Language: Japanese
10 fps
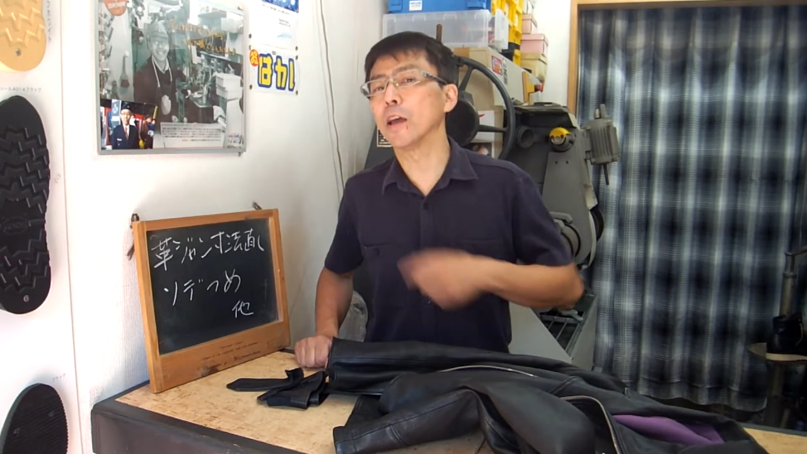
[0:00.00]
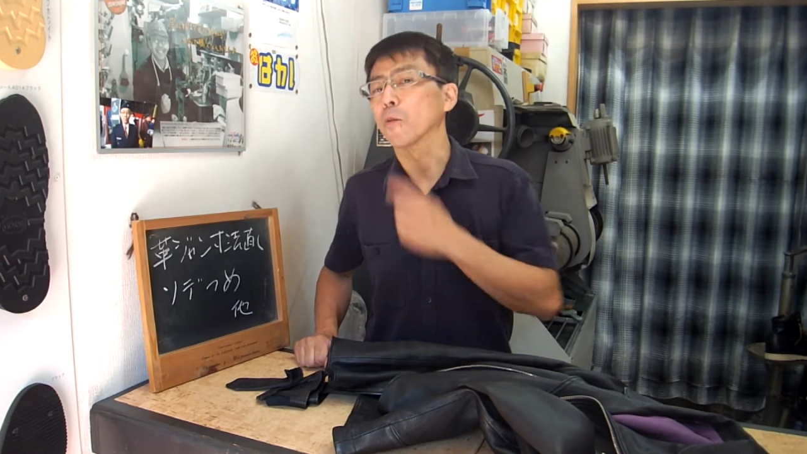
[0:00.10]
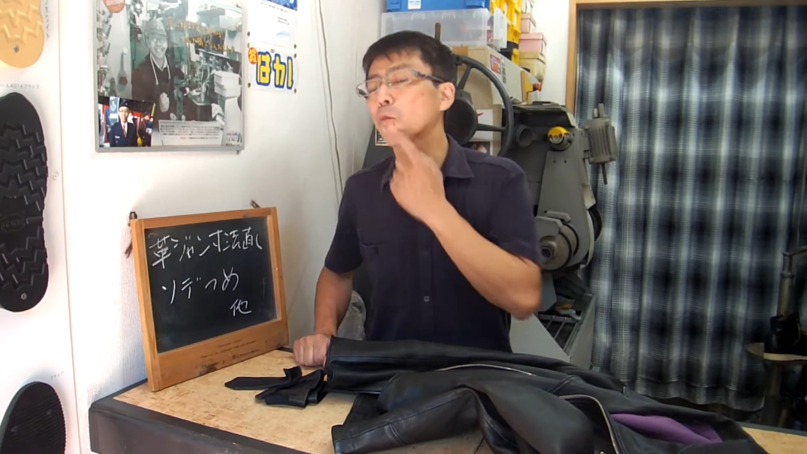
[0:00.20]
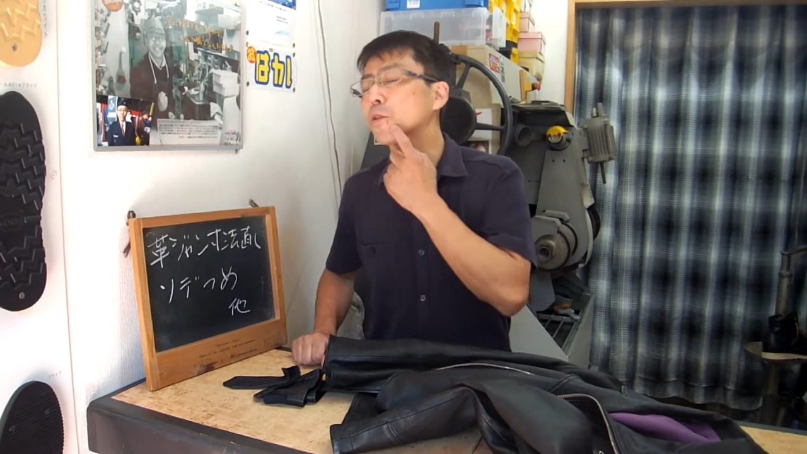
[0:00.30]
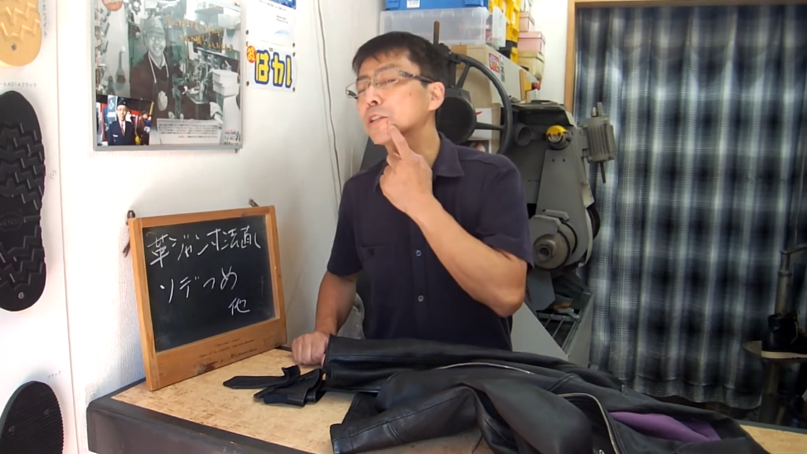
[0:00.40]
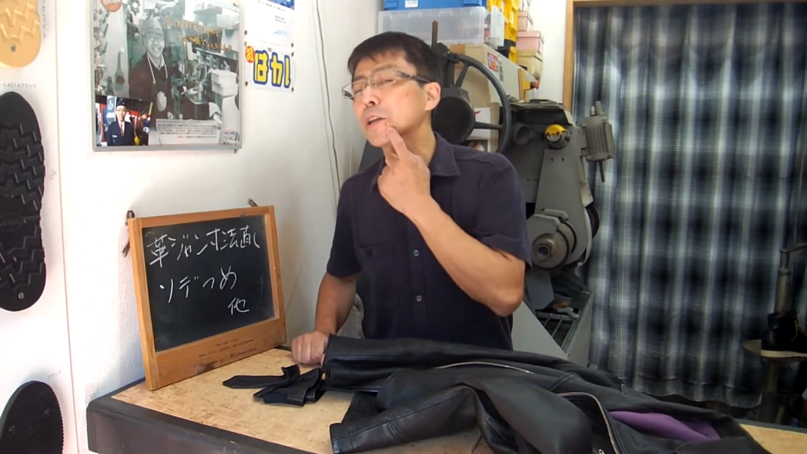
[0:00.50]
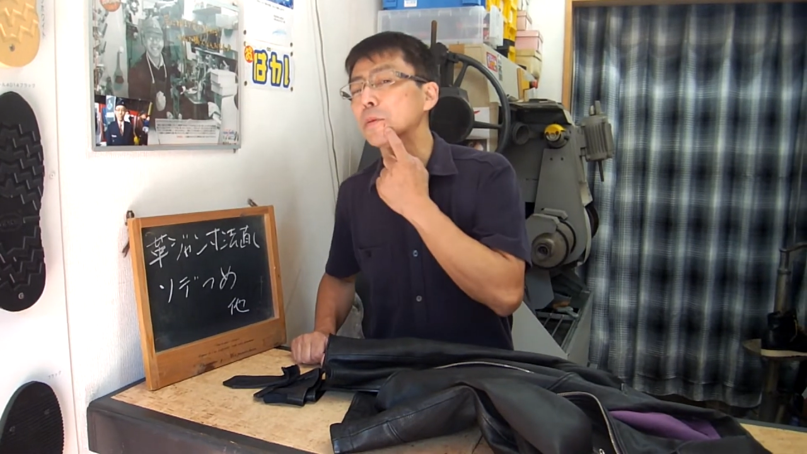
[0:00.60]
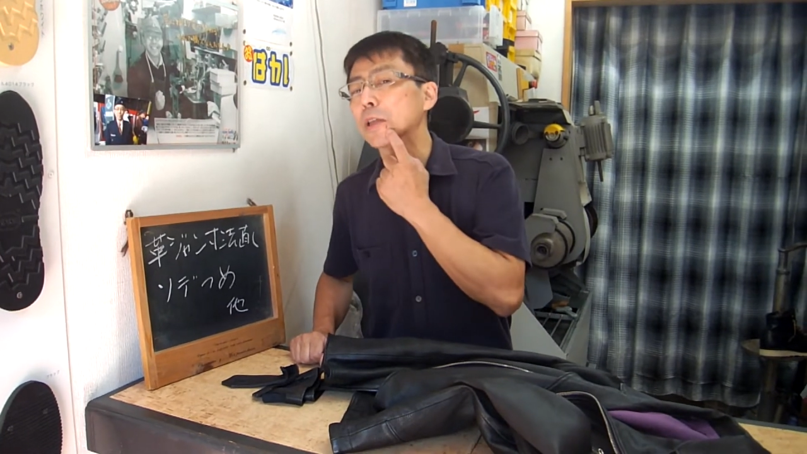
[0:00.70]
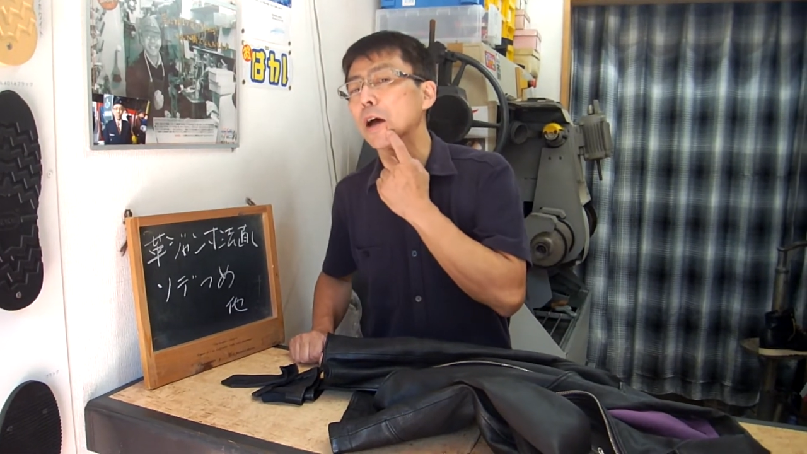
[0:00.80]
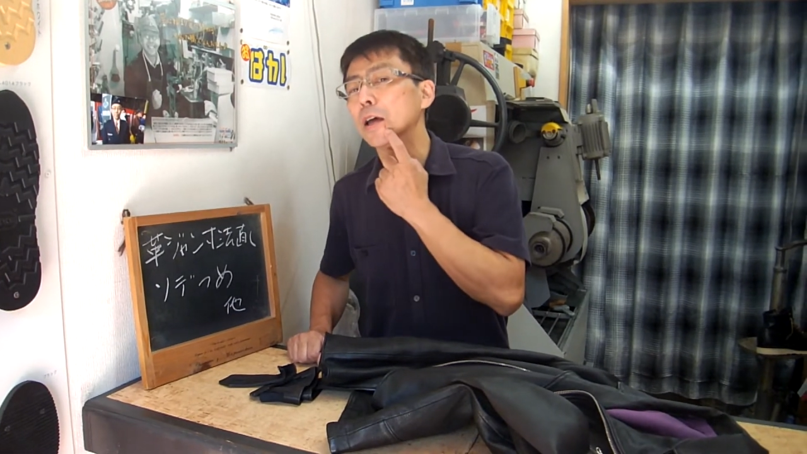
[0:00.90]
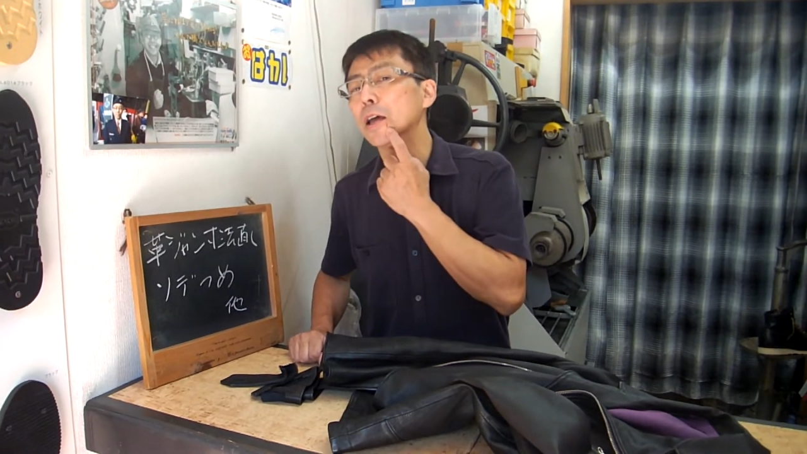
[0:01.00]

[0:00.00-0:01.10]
でここ切っちゃいました。